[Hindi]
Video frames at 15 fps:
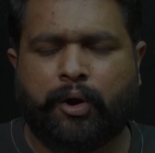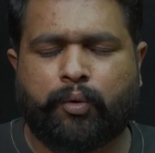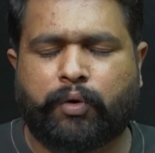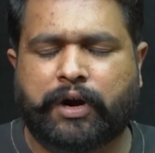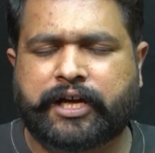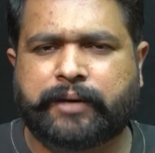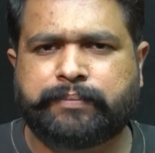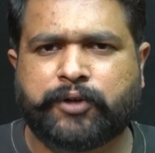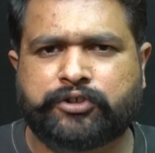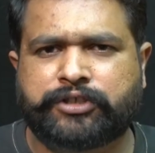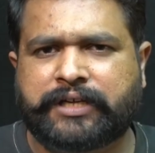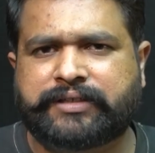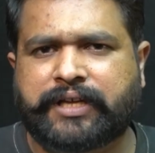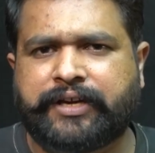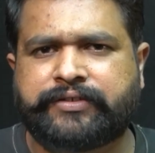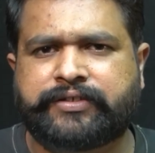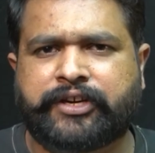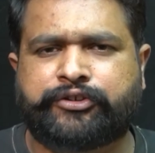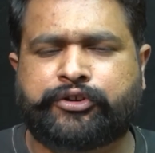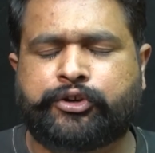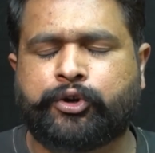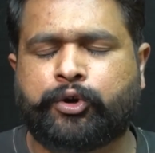वर्ल्ड कप 2023 के
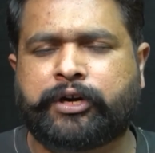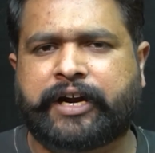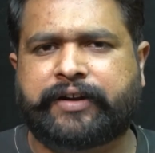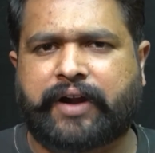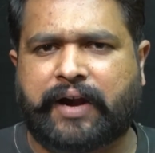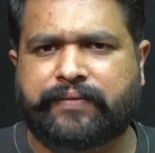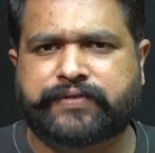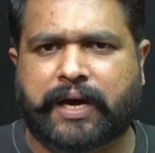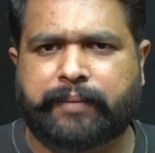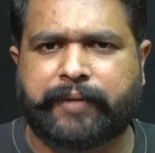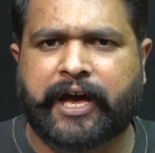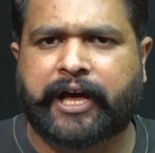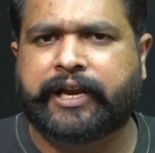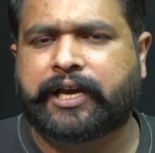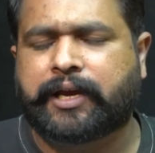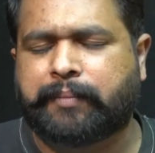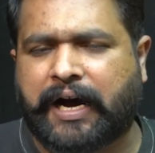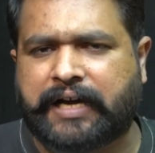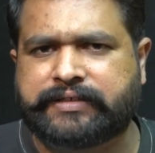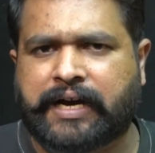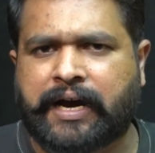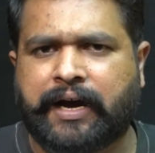शेड्यूल का ड्राफ्ट सामने आने के
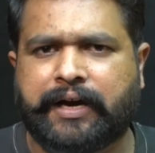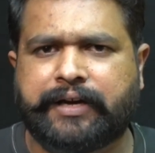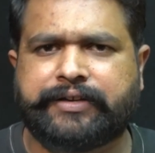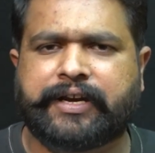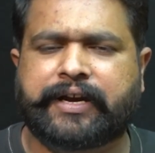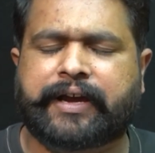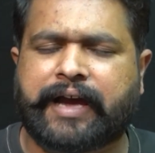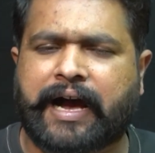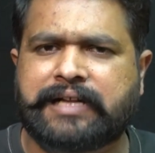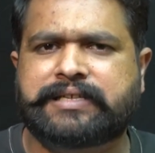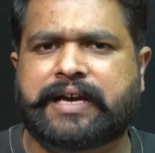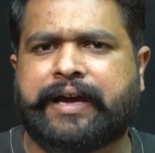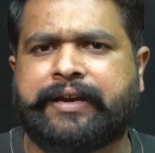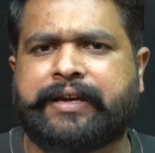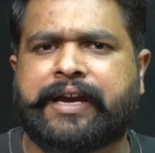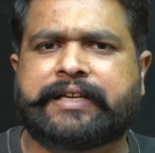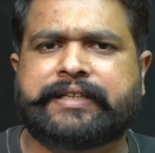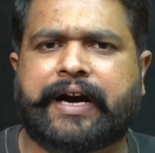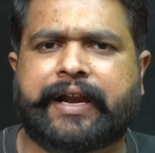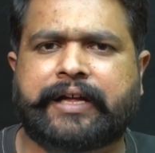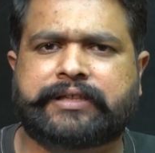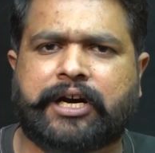बाद जहां यह ख्याल जाहिर किया
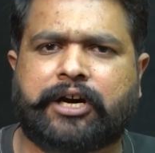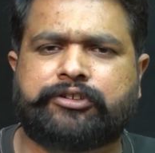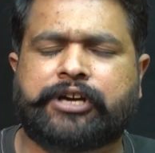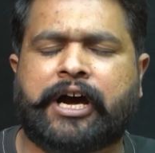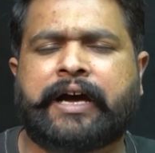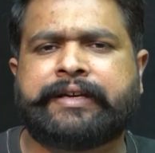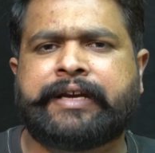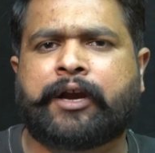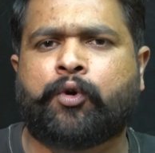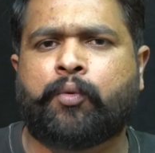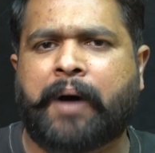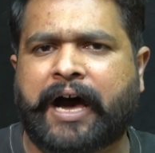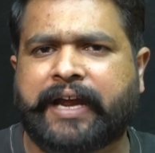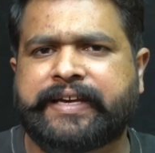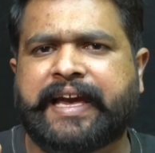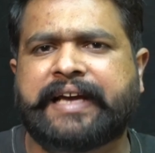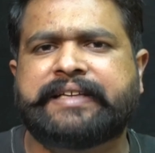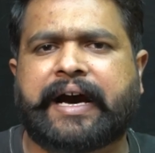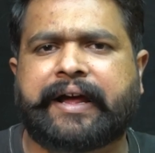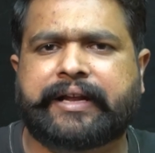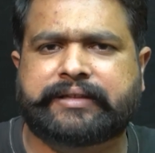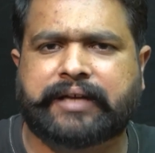जा रहा था और जहां यह गुमान किया
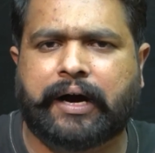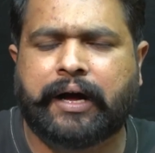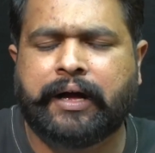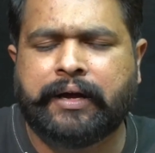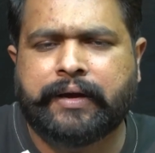जा रहा था